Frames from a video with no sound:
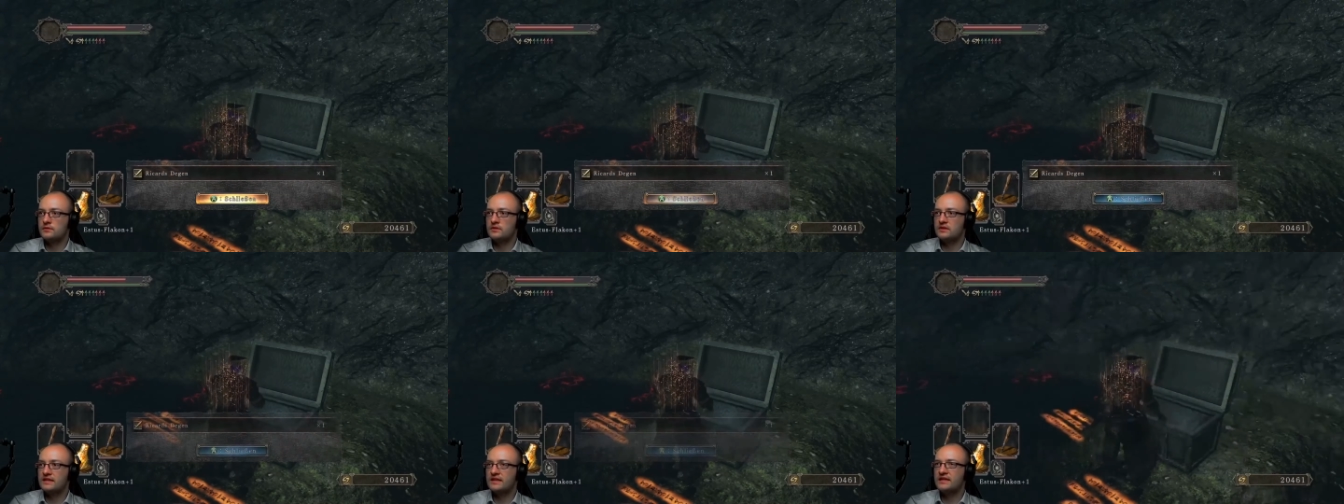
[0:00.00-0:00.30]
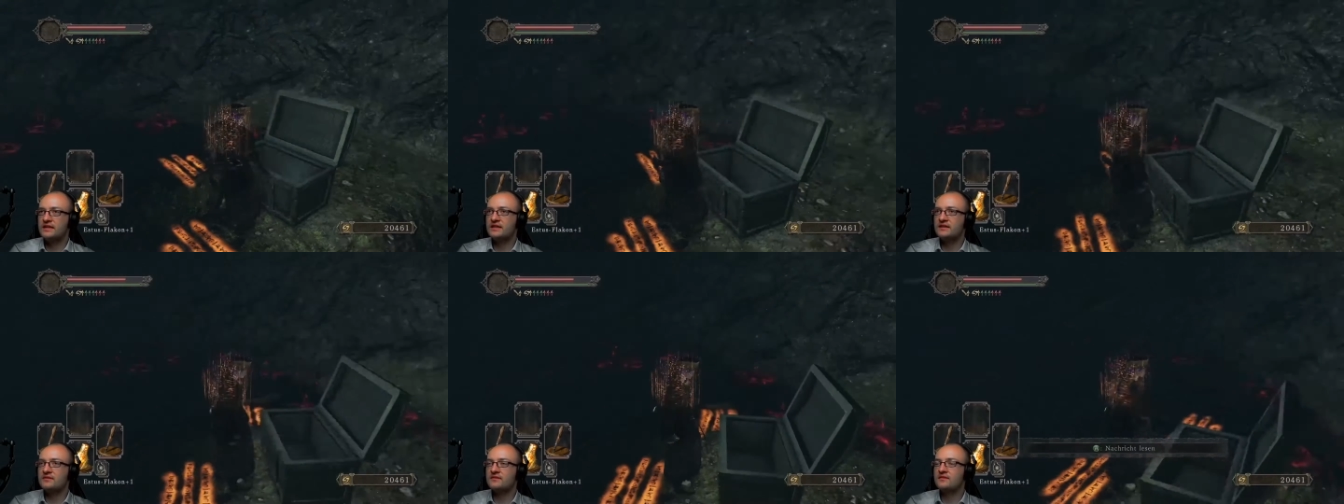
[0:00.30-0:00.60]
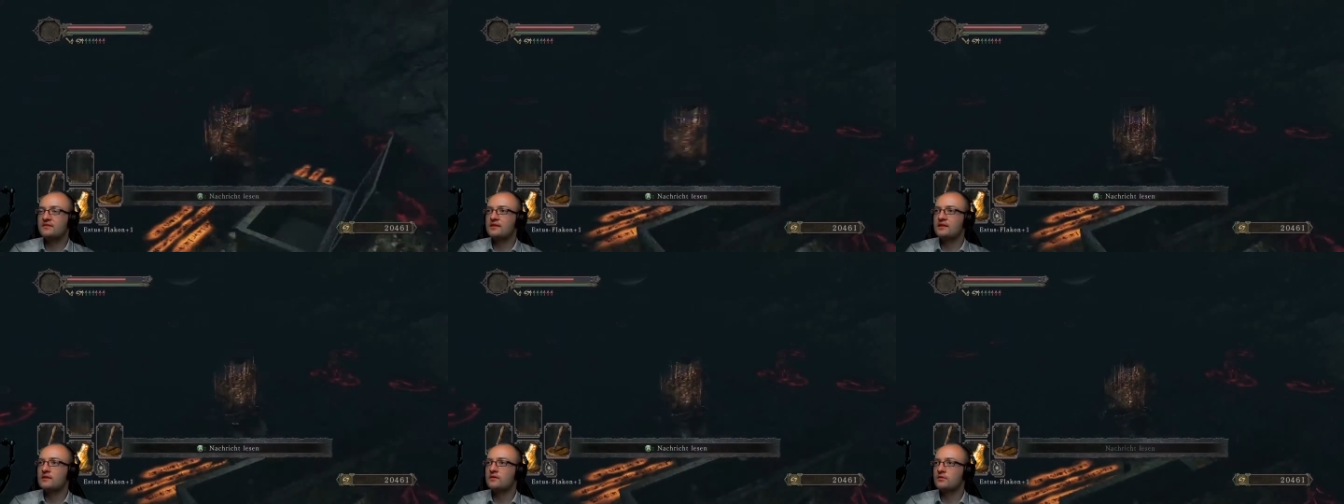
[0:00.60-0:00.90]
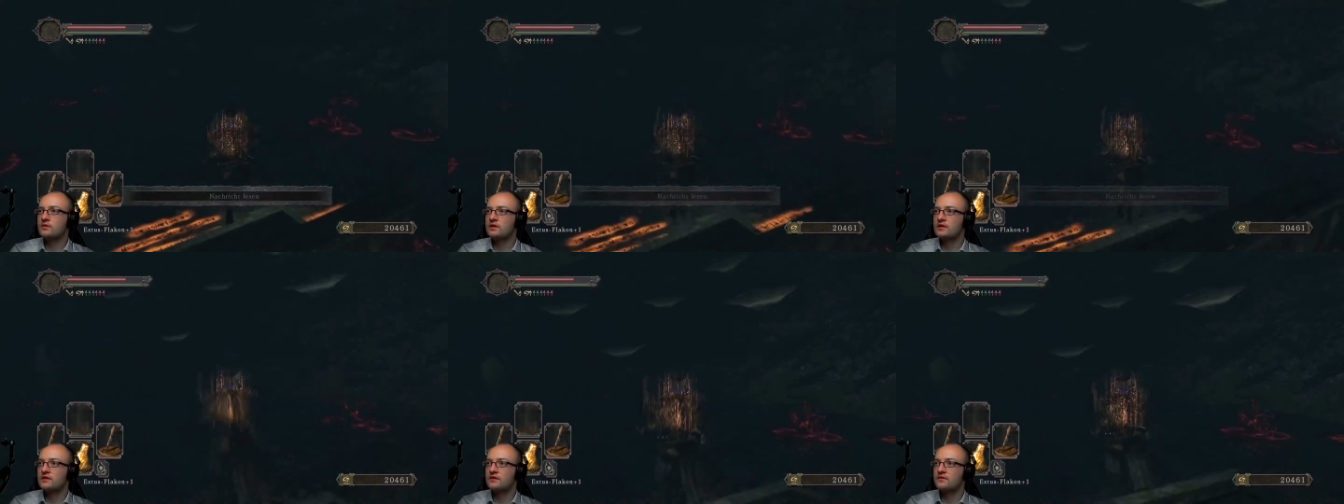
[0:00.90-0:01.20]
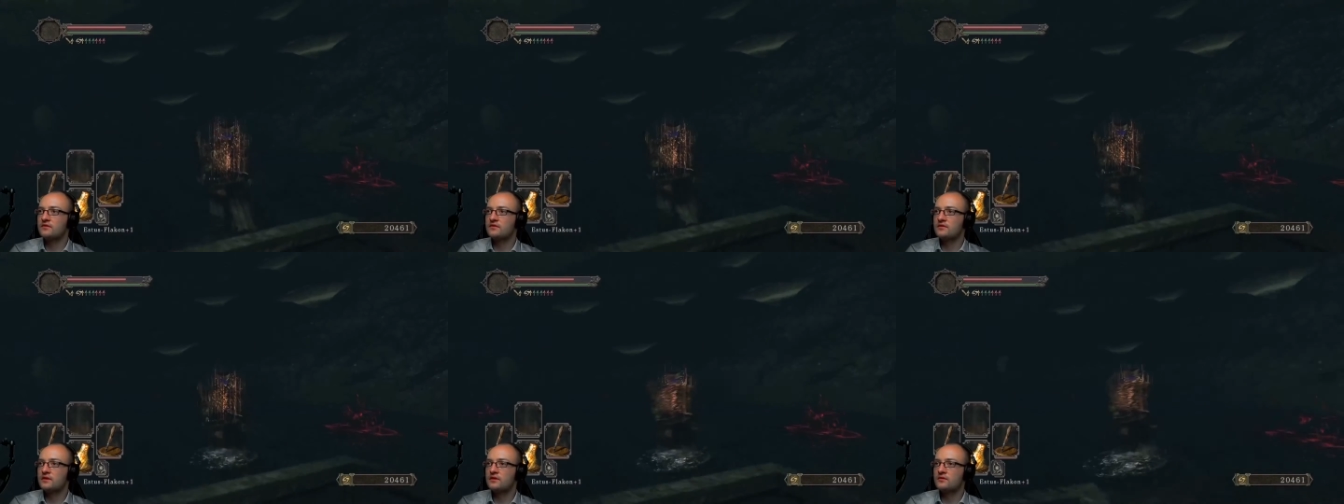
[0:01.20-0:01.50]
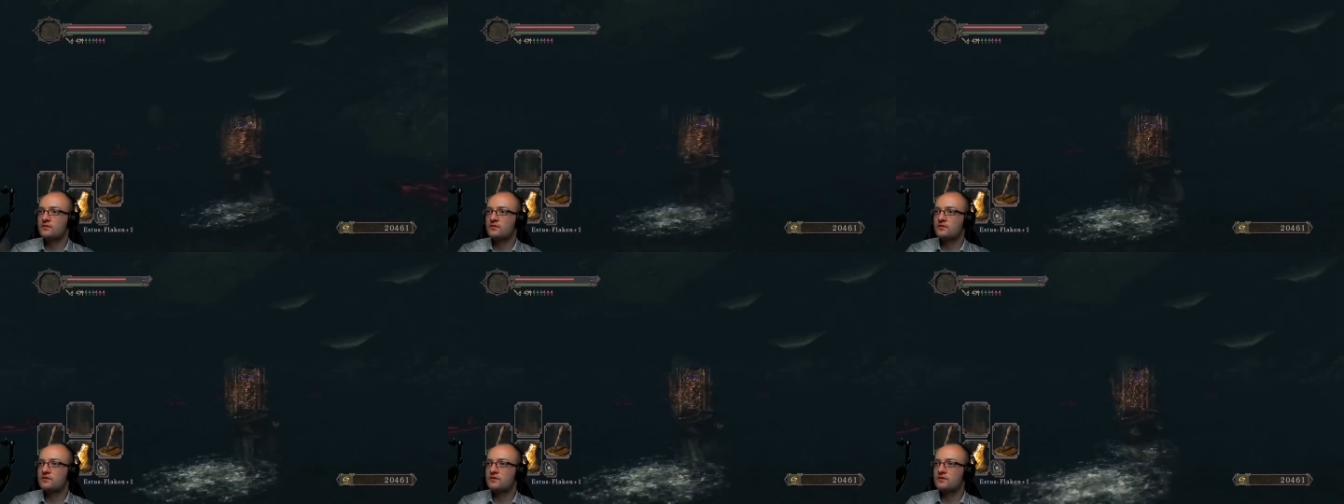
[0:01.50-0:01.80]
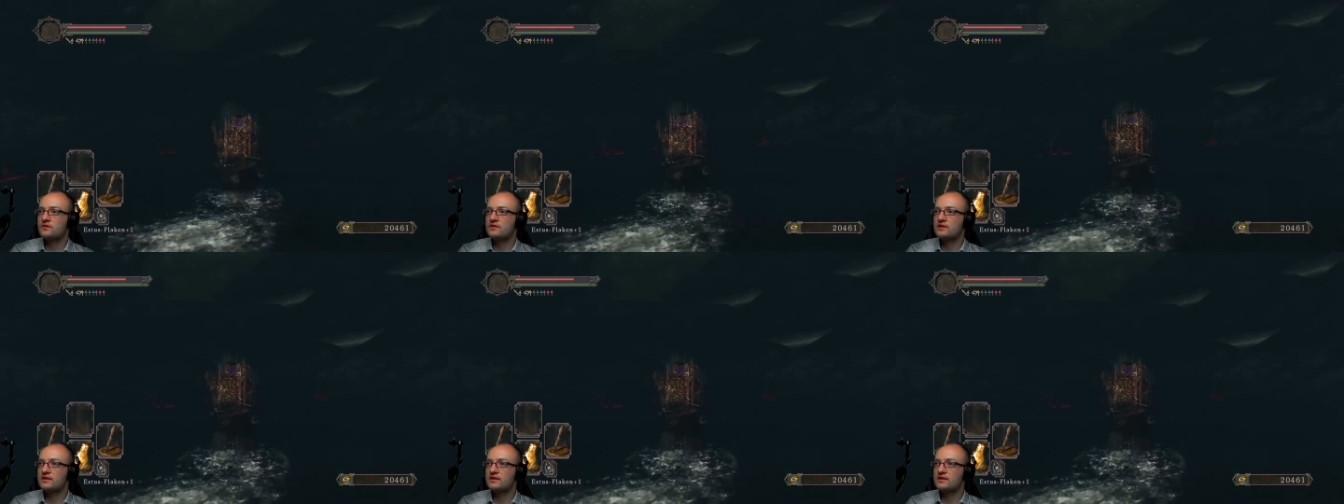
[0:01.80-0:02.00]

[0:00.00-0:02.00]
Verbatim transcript: Rickards Degen, okay, das ist also eine